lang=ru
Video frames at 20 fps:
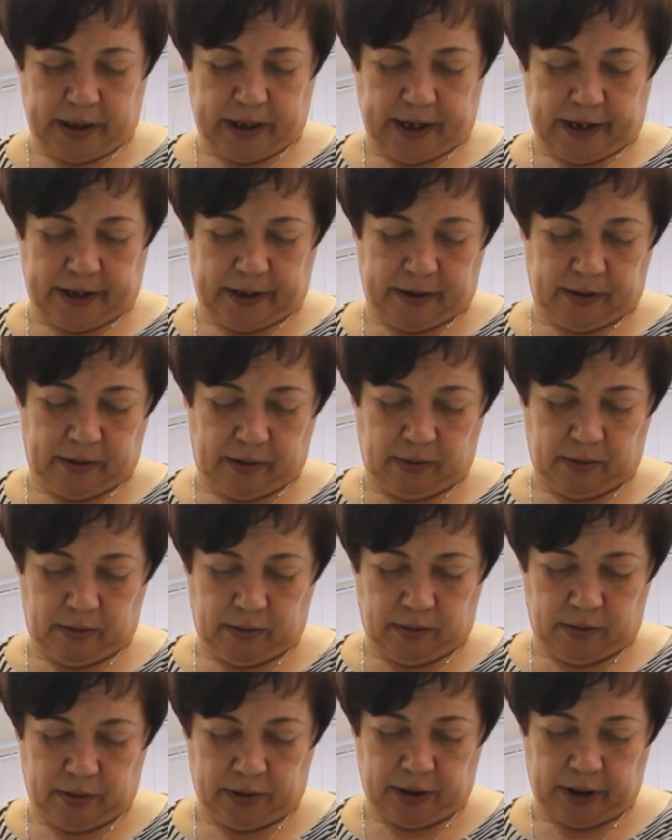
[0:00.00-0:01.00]
РЭО имени
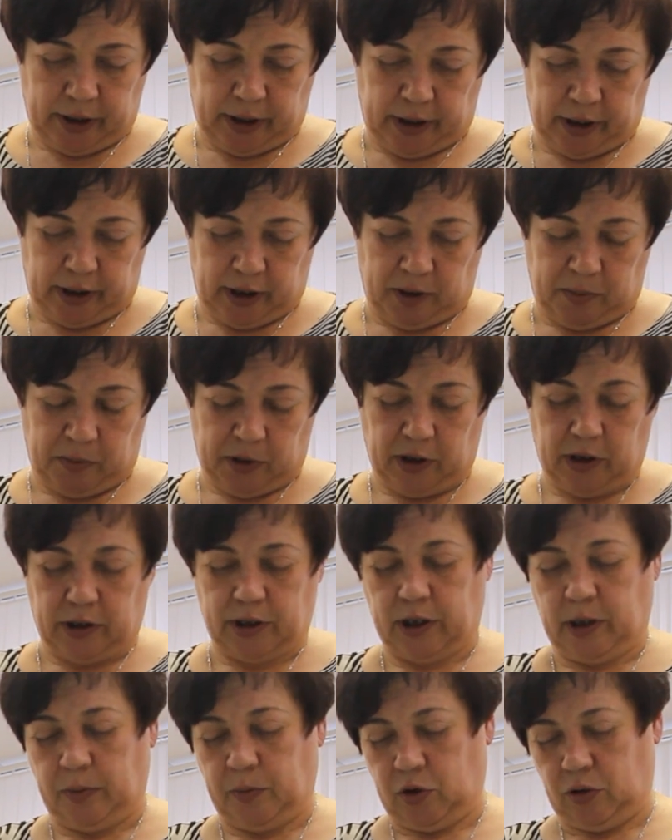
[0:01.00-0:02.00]
Плеханова Елена
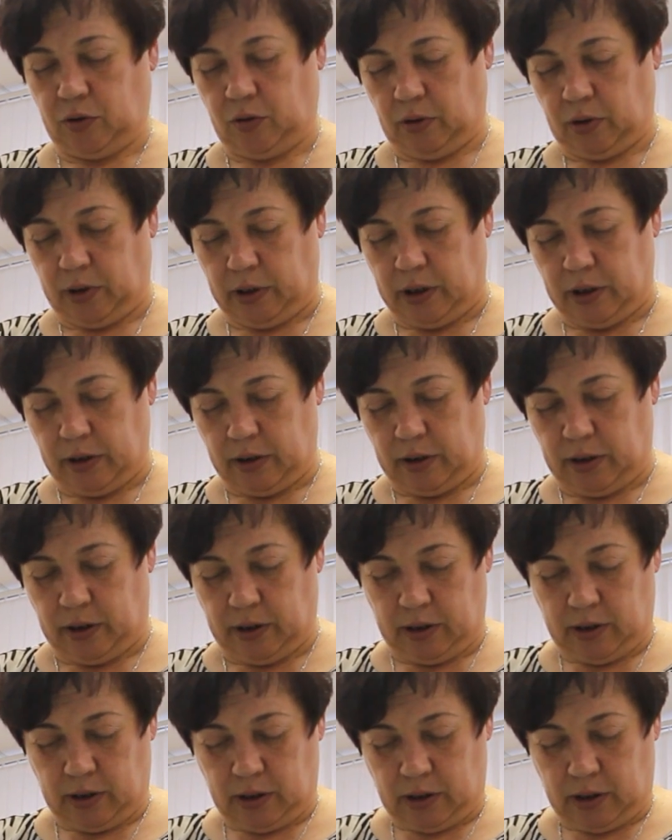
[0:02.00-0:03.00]
Ивановна Булатова
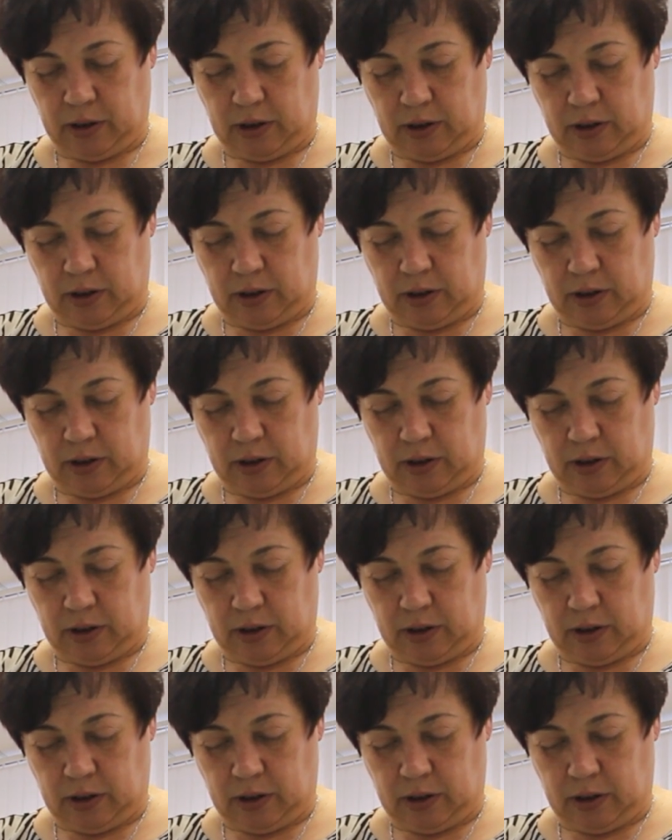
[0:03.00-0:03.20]
советует